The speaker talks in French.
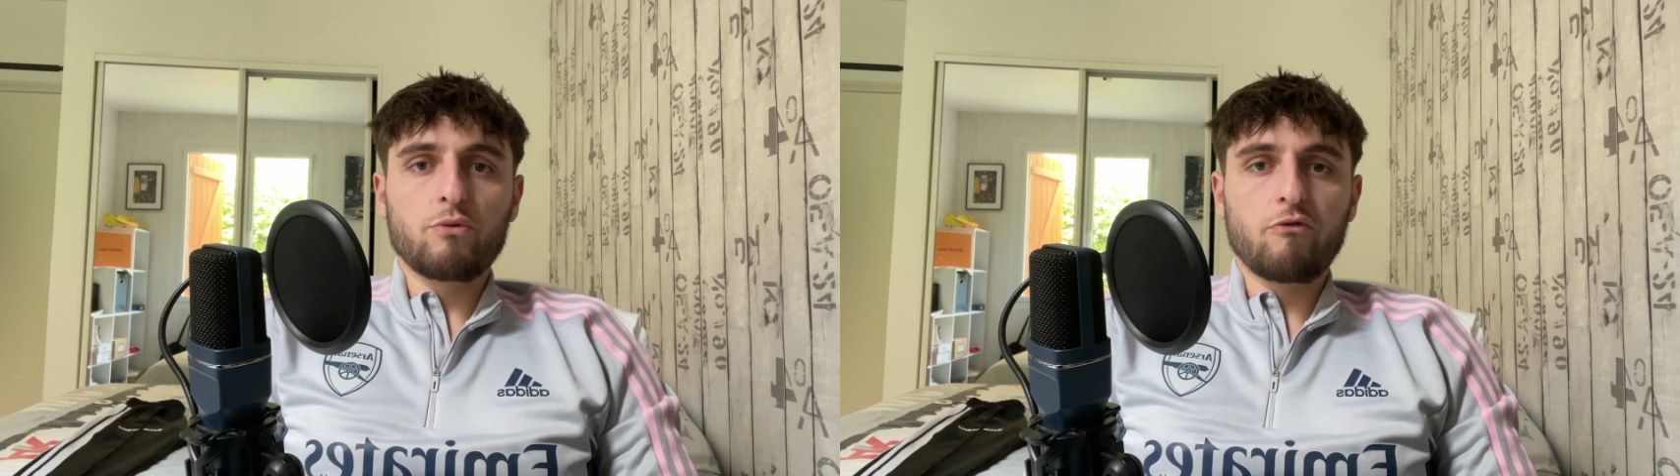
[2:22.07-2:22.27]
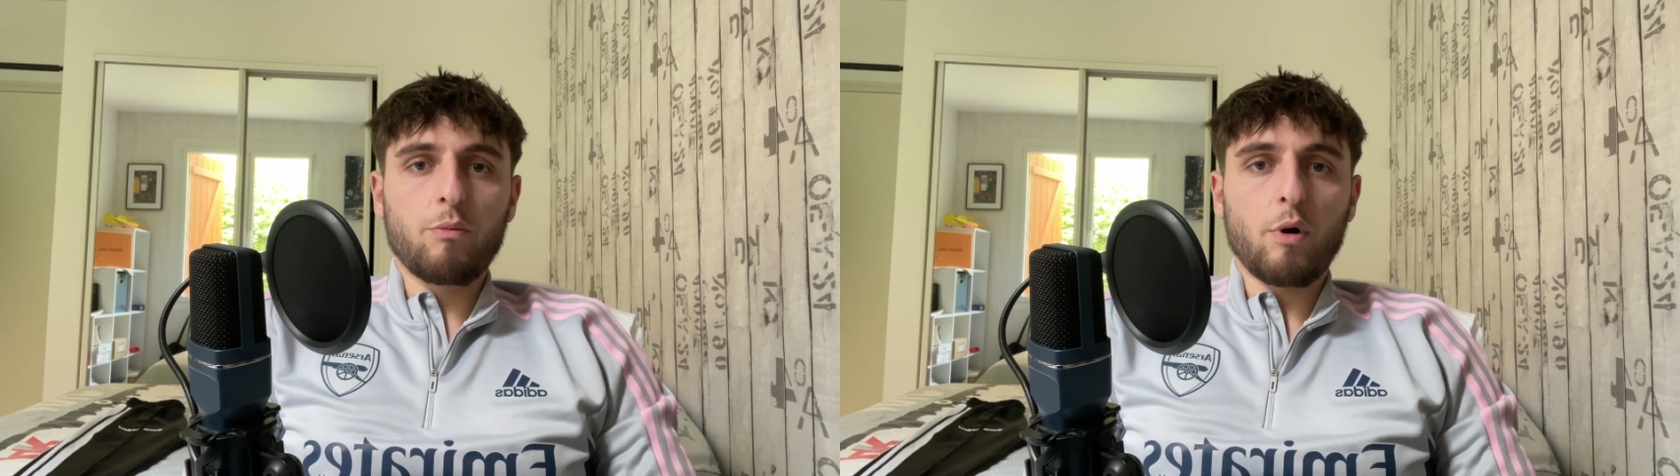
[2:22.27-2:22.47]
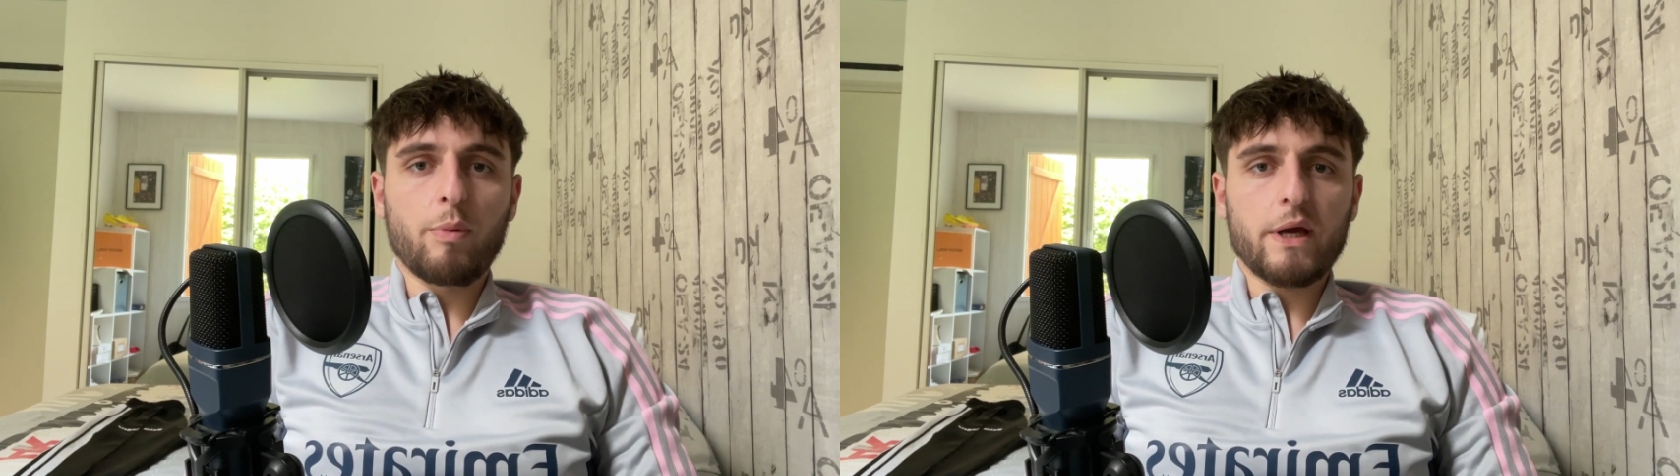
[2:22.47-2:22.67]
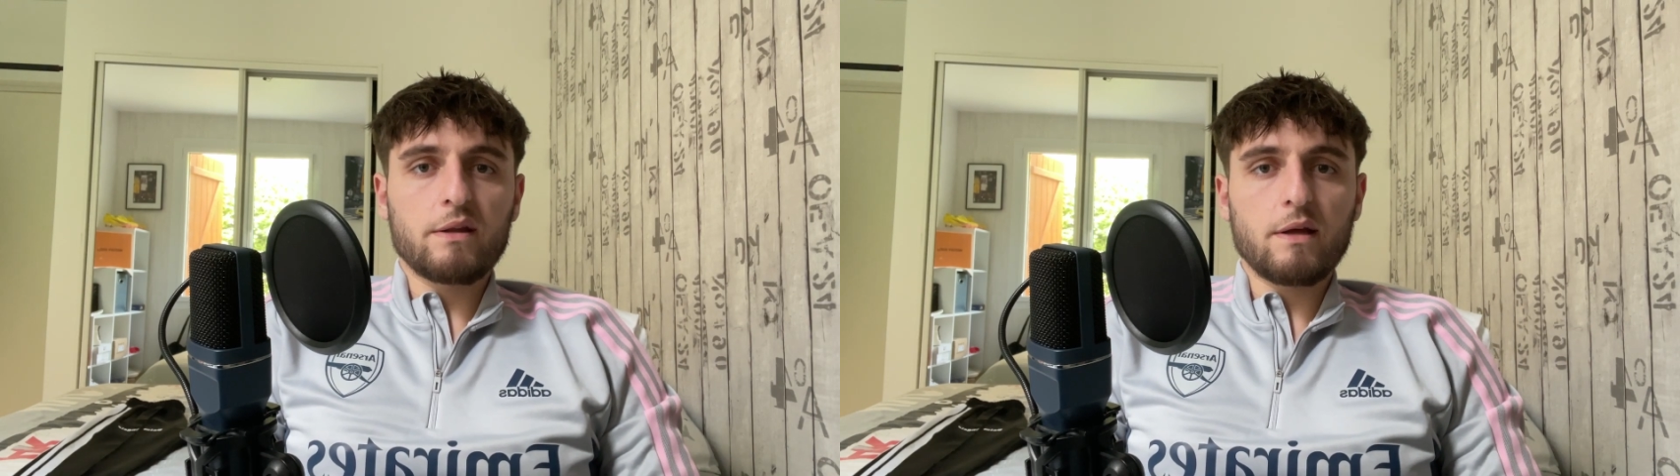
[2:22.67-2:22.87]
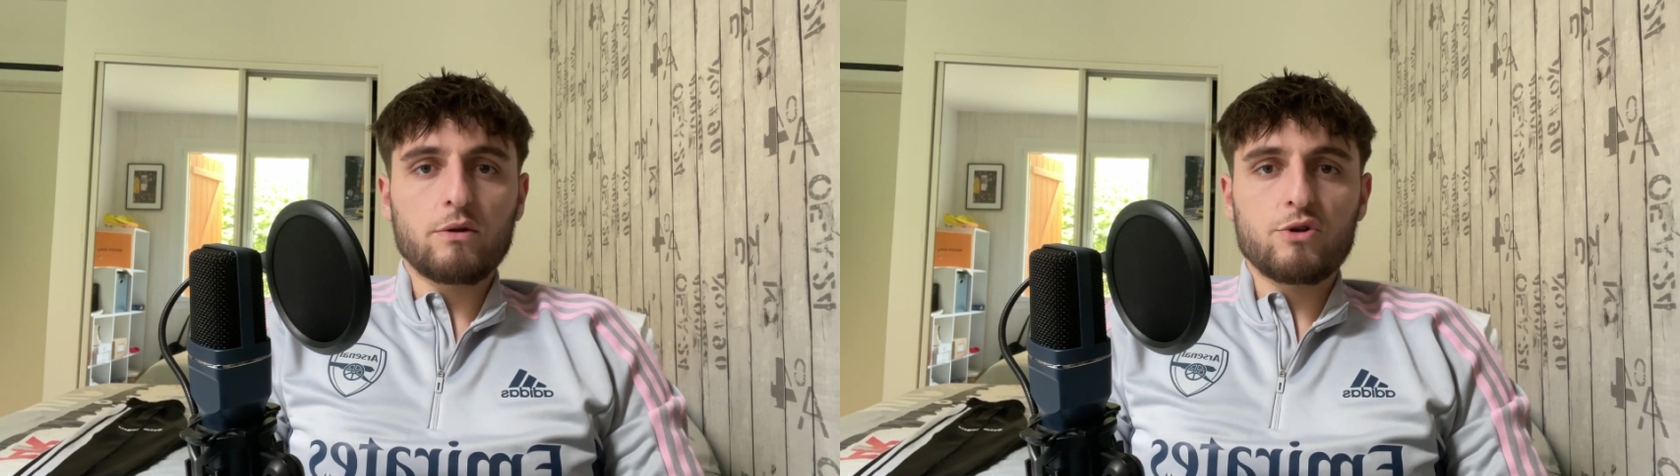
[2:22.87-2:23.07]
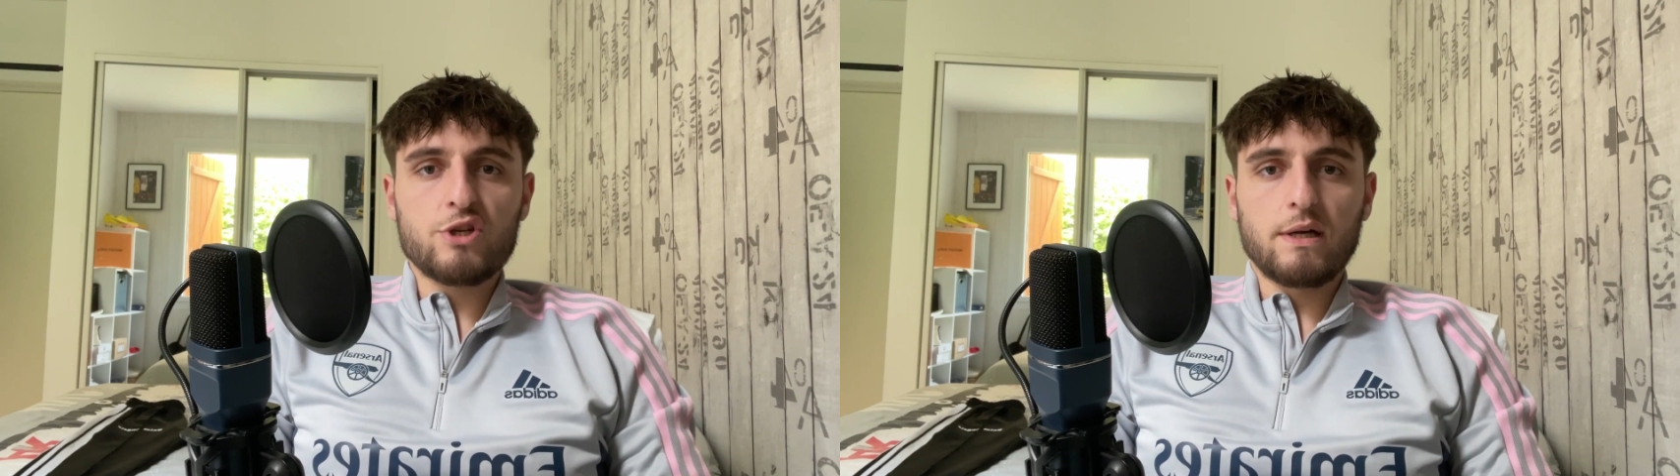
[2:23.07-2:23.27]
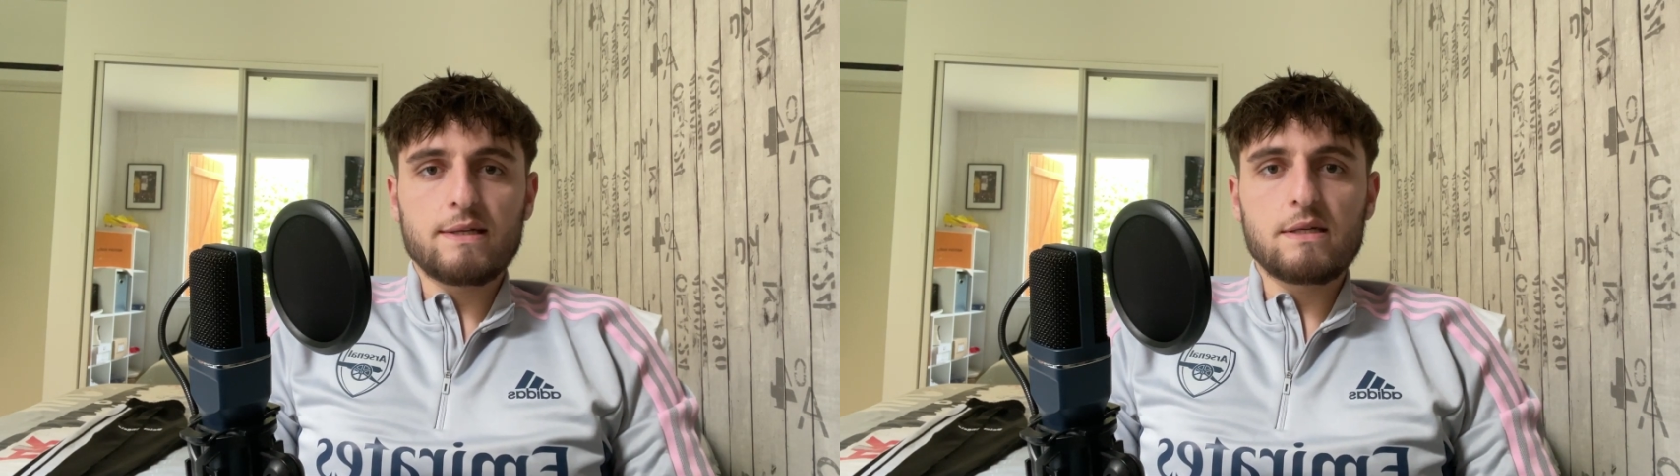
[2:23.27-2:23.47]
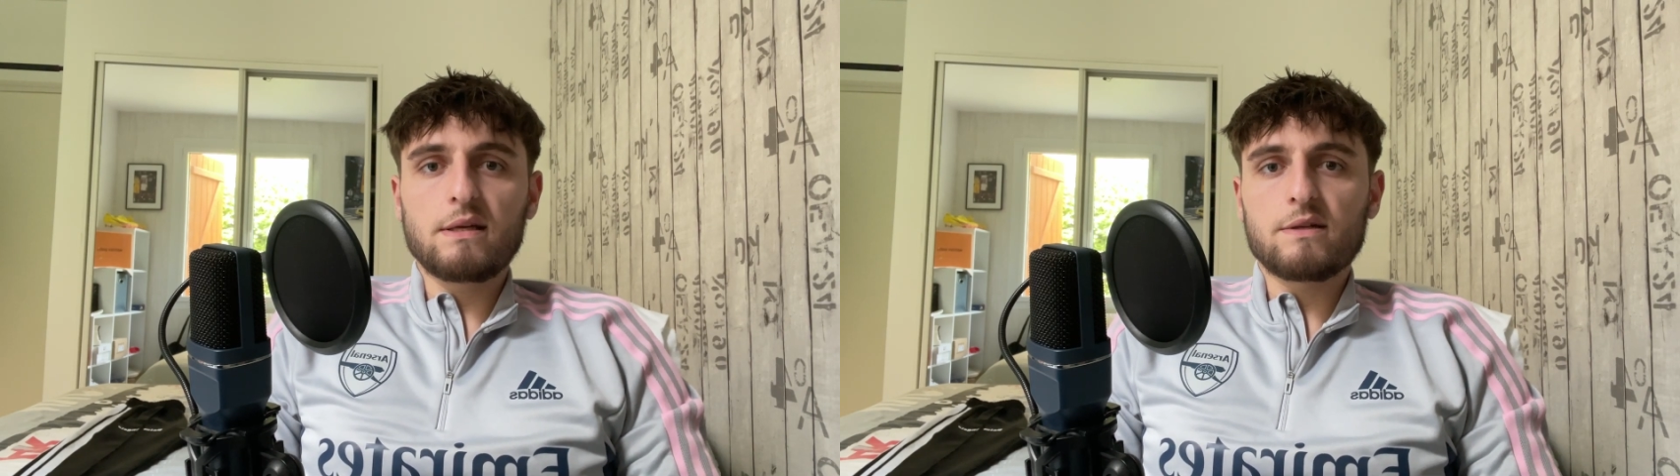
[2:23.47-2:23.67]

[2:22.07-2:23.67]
nouveau propriétaire de Chelsea,